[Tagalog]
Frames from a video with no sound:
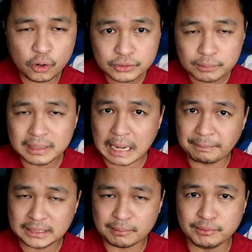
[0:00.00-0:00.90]
Although
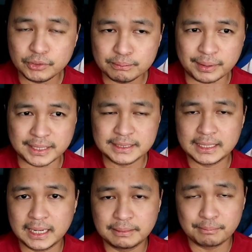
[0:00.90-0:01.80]
malapit naman yung bar
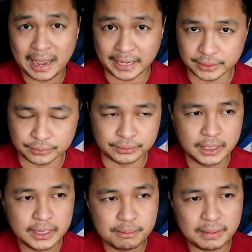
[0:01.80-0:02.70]
sa bahay ko.
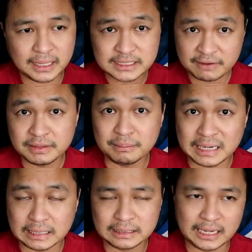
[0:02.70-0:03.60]
Mga
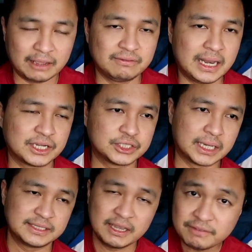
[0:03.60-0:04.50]
7-minute drive lang siya.
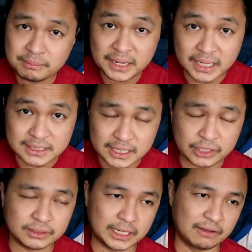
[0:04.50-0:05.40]
7 minutes
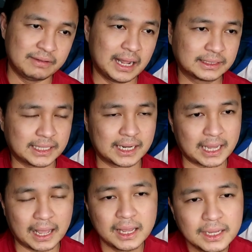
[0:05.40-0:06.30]
lang yung drive lang
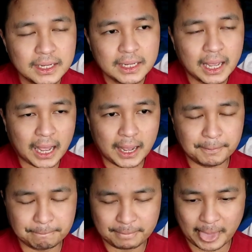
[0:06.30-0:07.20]
talaga.
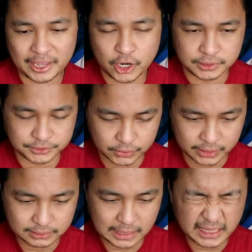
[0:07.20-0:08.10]
Um, ayun, so
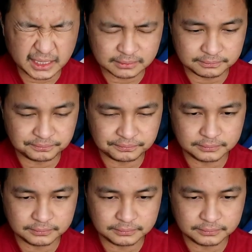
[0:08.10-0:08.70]
talagang